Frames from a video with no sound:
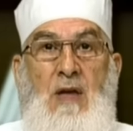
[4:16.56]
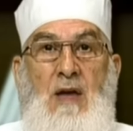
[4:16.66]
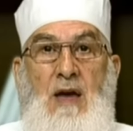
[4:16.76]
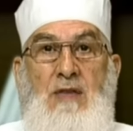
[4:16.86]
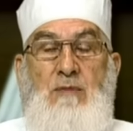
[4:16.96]

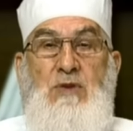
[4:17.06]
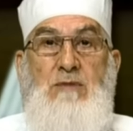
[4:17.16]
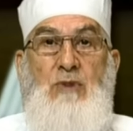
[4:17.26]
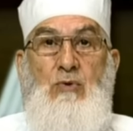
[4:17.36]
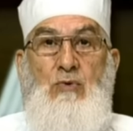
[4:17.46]
هذا مثل
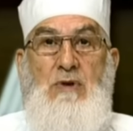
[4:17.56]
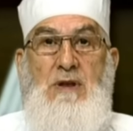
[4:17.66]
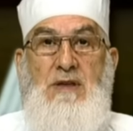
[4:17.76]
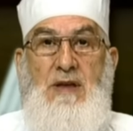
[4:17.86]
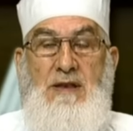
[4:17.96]
ما نقول
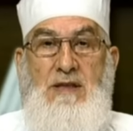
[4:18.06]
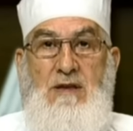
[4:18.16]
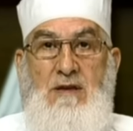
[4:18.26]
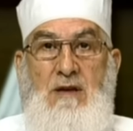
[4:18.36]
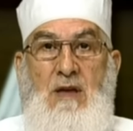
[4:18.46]

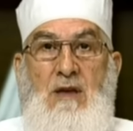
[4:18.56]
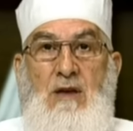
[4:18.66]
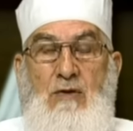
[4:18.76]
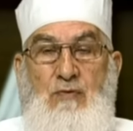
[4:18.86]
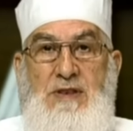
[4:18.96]
يعني
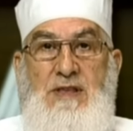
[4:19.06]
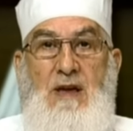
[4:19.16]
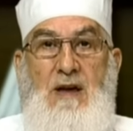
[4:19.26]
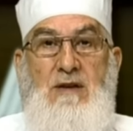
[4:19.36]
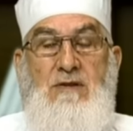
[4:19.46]

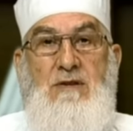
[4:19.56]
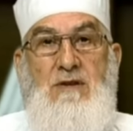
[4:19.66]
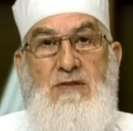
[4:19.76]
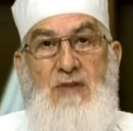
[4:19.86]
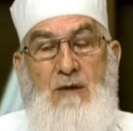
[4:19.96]
الفدية آه،
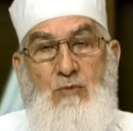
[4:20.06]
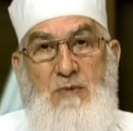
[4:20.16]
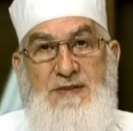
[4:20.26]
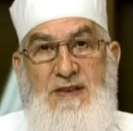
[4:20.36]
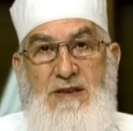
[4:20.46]
إطعام
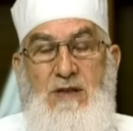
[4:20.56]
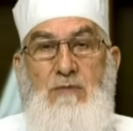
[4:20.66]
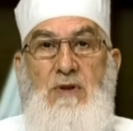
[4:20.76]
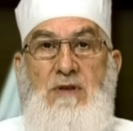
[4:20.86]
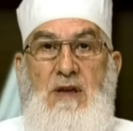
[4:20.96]

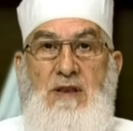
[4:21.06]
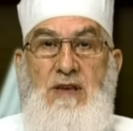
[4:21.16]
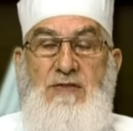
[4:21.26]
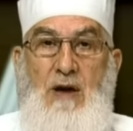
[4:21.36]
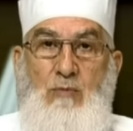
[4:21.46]
مساكين يعني
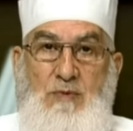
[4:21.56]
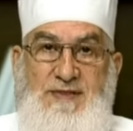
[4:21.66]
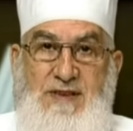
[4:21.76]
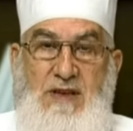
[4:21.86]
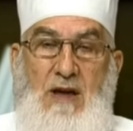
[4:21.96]
إطعام
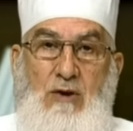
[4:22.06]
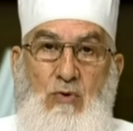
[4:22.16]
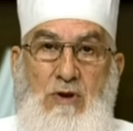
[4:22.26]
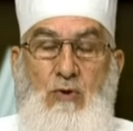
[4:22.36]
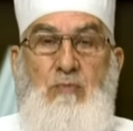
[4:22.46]
مسكين عن
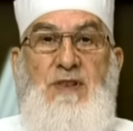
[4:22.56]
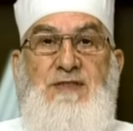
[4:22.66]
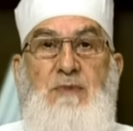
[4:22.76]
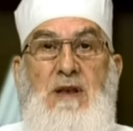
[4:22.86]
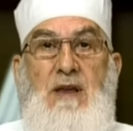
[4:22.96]
كل يوم
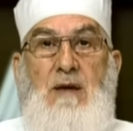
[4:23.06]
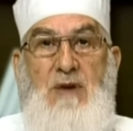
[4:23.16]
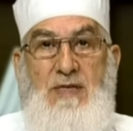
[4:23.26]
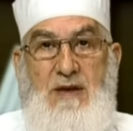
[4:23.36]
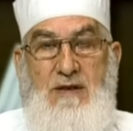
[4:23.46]
بالنسبة
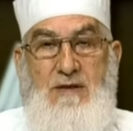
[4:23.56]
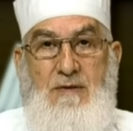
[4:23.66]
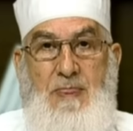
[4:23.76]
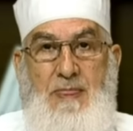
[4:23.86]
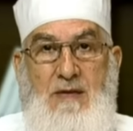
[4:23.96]
لرمضان
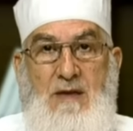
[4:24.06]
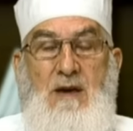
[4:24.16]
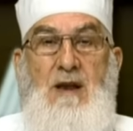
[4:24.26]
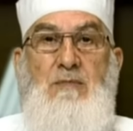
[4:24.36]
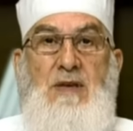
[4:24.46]

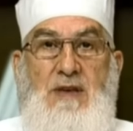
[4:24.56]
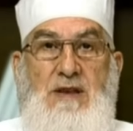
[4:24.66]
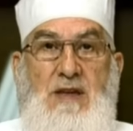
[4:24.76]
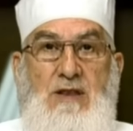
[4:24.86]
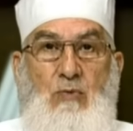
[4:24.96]
رمضان
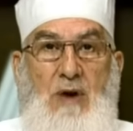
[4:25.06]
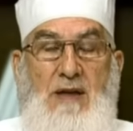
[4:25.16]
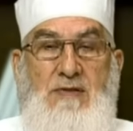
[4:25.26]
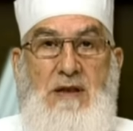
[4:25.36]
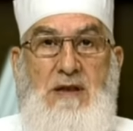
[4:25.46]
يعني
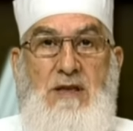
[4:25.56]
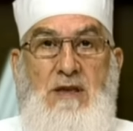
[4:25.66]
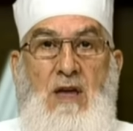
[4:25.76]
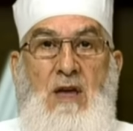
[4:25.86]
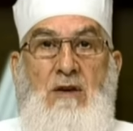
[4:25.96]
واحد اللي
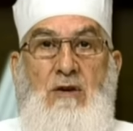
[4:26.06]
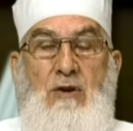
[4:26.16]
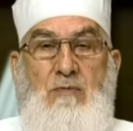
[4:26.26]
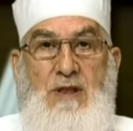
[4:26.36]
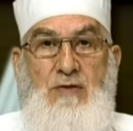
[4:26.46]
آه،
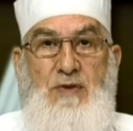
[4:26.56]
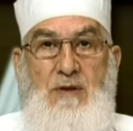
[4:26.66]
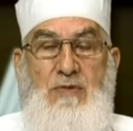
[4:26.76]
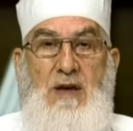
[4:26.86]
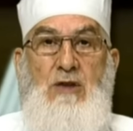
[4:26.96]
مرض في
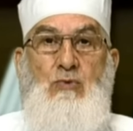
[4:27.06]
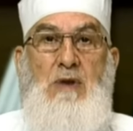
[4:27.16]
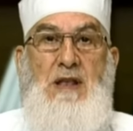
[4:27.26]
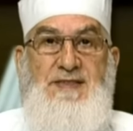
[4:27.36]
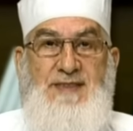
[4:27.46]
رمضان
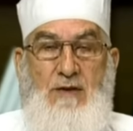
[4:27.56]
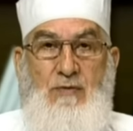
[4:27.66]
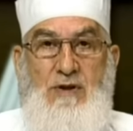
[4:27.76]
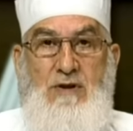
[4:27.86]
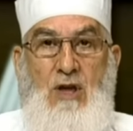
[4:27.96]
ولا
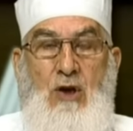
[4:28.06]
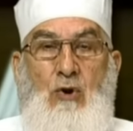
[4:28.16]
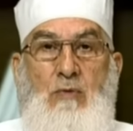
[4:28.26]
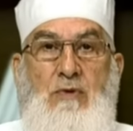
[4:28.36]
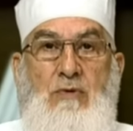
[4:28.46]
سافر
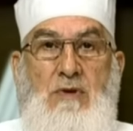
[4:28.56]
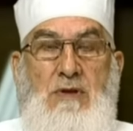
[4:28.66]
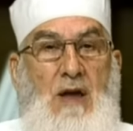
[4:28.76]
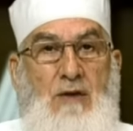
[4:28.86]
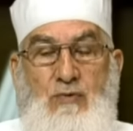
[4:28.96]
آه،
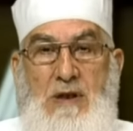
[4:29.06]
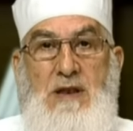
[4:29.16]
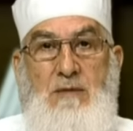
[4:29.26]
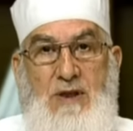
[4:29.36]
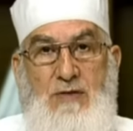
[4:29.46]
عفوا
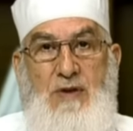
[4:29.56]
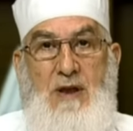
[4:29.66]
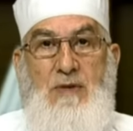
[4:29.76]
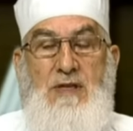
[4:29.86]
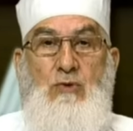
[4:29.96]
اللي مرض في
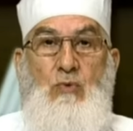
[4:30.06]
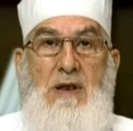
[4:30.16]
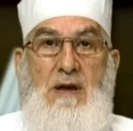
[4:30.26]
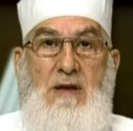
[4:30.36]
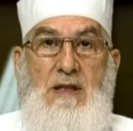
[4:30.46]
رمضان
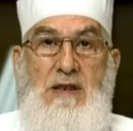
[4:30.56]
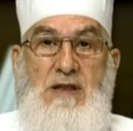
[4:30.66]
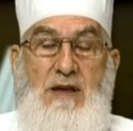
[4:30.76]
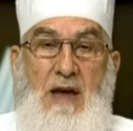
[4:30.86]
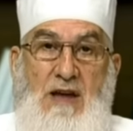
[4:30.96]
ولا
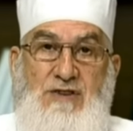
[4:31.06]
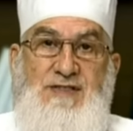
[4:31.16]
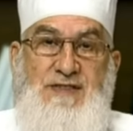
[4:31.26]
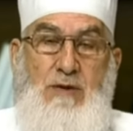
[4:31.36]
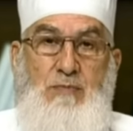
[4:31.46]
اللي
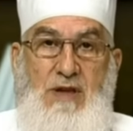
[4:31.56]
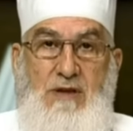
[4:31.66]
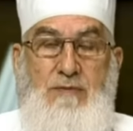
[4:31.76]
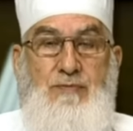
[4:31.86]
عاجز كبير